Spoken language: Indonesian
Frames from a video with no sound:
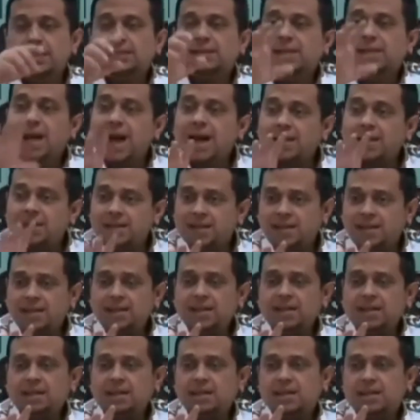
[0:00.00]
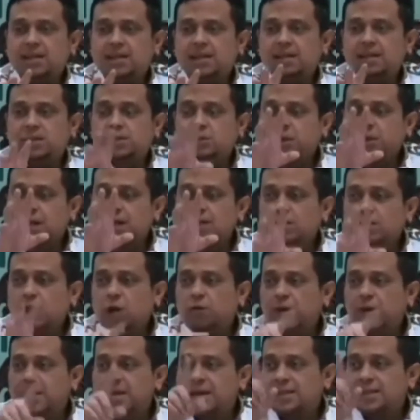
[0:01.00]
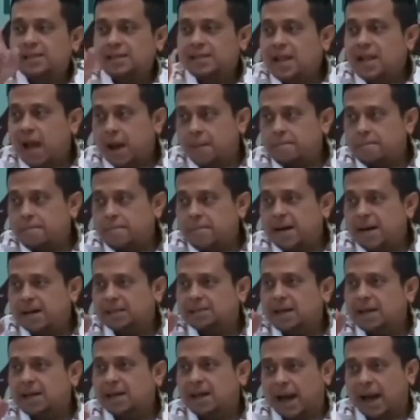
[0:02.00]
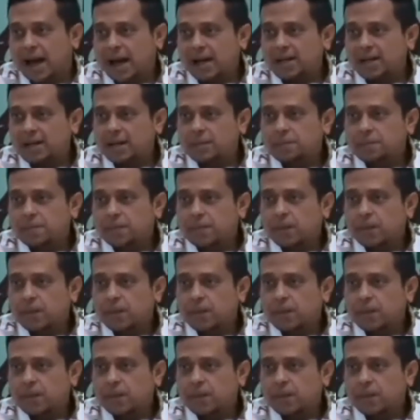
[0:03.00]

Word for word: Jadi surat Tauf ayat 6 mengatakan